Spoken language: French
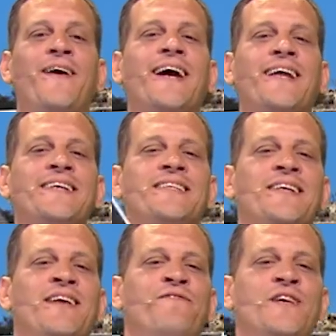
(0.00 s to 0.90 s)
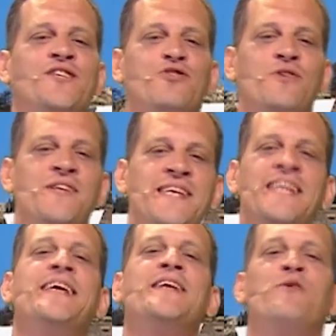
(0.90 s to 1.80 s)
Regardez cette affiche. Une
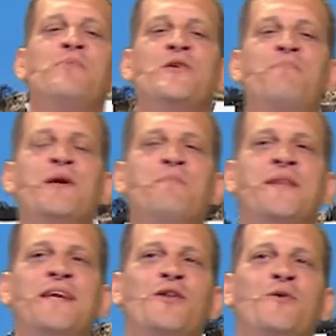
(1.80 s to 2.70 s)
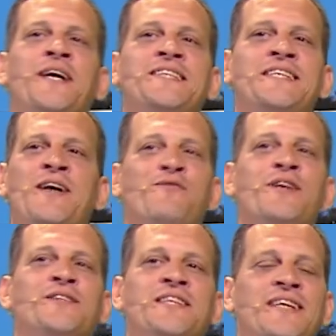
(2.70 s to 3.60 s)
idée de biopic, peut-être, de Warzé En
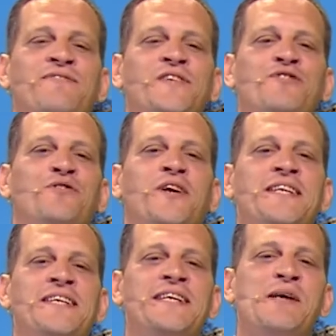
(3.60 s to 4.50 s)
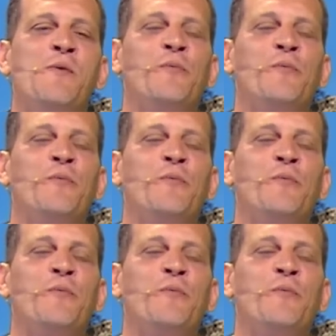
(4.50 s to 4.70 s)
voyant cette affiche, vous auriez une idée